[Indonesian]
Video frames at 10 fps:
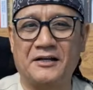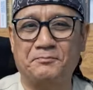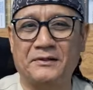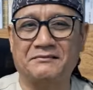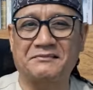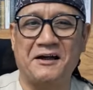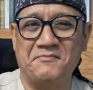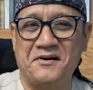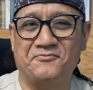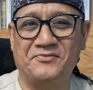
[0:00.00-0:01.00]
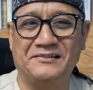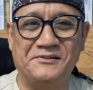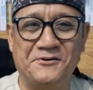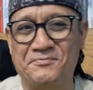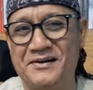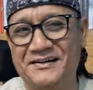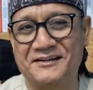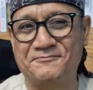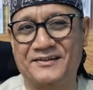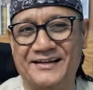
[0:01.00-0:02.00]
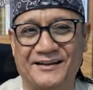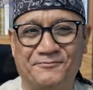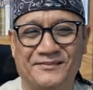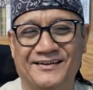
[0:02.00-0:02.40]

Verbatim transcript: pertama video penggerbekan